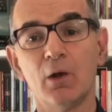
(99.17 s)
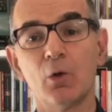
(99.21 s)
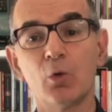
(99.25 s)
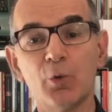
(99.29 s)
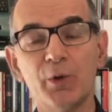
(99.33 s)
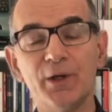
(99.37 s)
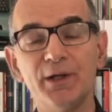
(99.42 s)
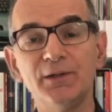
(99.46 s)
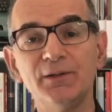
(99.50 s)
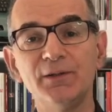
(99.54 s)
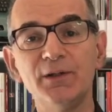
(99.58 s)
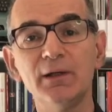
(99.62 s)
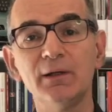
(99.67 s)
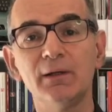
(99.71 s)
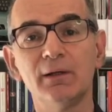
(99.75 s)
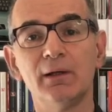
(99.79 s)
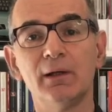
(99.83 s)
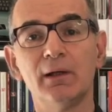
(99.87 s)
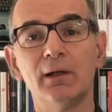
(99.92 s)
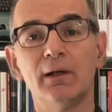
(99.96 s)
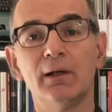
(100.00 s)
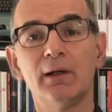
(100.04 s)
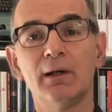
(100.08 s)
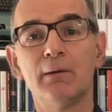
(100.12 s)

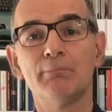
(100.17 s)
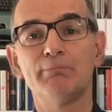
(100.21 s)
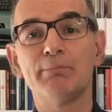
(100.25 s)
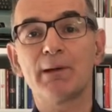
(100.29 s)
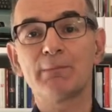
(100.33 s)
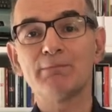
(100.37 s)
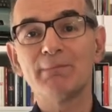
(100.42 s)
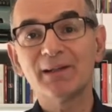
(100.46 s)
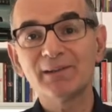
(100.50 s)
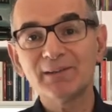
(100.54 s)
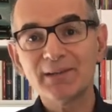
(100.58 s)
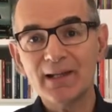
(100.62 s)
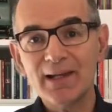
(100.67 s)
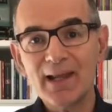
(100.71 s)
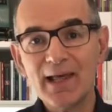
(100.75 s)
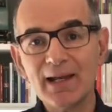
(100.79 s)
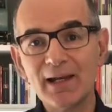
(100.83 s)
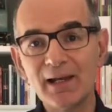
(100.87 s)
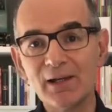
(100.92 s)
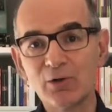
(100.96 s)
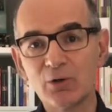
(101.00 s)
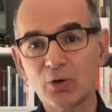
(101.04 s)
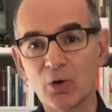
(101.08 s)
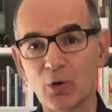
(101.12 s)
Quindi, per
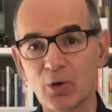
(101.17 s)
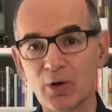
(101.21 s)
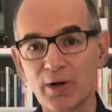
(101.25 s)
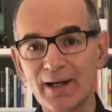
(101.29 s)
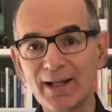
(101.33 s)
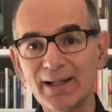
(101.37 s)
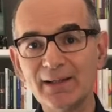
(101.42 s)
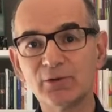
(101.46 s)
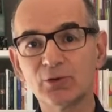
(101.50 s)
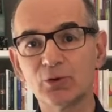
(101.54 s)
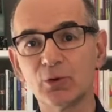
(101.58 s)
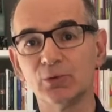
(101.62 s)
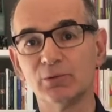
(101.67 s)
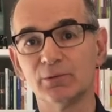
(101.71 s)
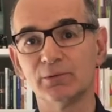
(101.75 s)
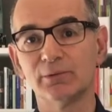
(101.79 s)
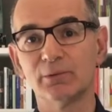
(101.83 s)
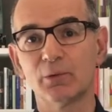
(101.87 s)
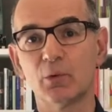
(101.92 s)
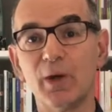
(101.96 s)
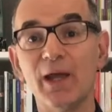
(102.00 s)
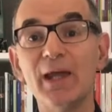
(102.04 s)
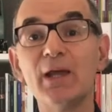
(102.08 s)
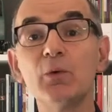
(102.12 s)
mantenere il
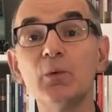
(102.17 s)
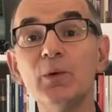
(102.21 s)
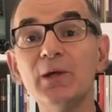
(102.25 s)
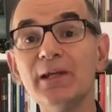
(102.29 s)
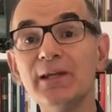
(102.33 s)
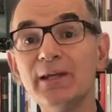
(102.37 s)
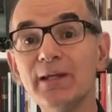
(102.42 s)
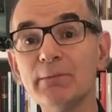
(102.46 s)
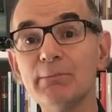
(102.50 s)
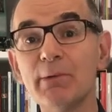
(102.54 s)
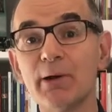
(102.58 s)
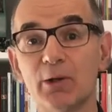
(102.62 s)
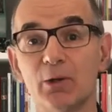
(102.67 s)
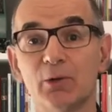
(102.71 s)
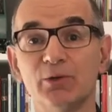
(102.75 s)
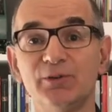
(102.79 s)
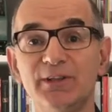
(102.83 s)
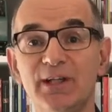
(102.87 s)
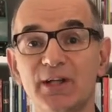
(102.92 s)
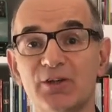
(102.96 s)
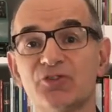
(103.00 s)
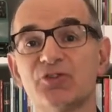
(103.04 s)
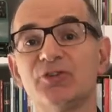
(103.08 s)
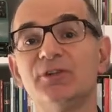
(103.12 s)
corretto equilibrio
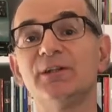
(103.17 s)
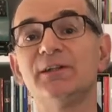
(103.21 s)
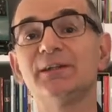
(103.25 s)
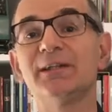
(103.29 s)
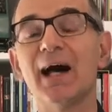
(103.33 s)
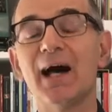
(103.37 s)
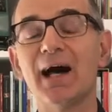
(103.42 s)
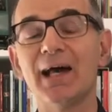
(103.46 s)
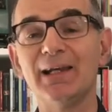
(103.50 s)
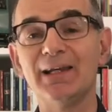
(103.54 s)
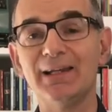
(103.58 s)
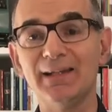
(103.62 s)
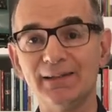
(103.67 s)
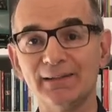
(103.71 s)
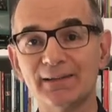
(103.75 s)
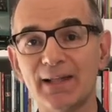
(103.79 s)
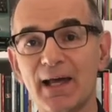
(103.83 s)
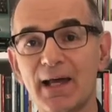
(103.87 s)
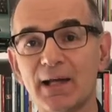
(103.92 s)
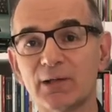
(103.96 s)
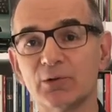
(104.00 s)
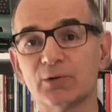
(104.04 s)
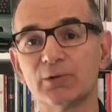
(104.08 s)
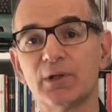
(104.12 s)
di acidità
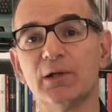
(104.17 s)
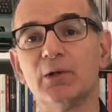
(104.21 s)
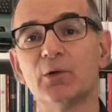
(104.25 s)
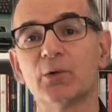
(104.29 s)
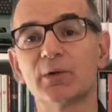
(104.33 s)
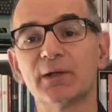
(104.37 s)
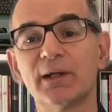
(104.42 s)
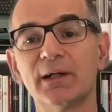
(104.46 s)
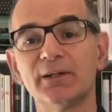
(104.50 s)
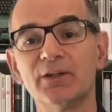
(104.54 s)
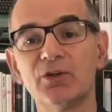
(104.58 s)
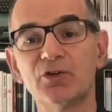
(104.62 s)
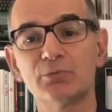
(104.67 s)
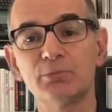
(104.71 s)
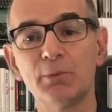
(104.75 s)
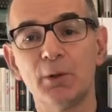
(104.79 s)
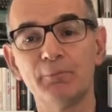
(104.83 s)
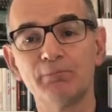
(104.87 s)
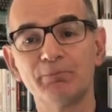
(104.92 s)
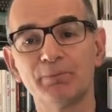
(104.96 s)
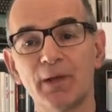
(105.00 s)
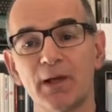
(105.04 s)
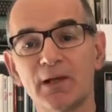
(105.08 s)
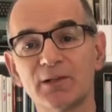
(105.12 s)
all'interno dell'organismo,